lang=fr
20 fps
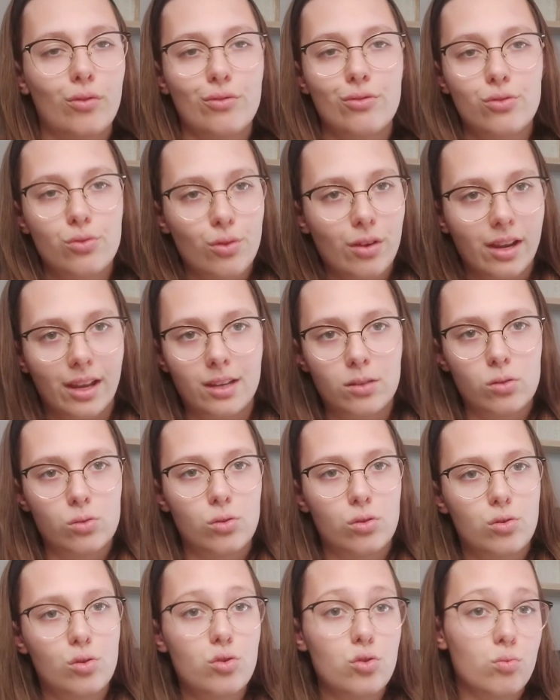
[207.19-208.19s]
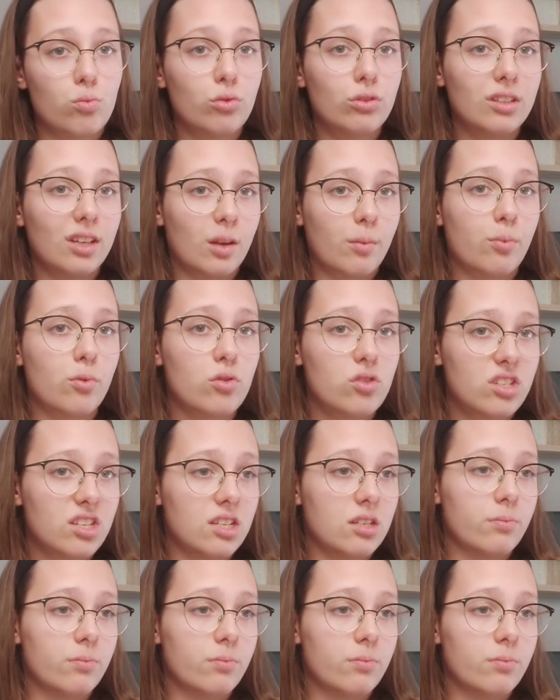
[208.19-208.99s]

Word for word: sur les réseaux sociaux je montre très peu ce qui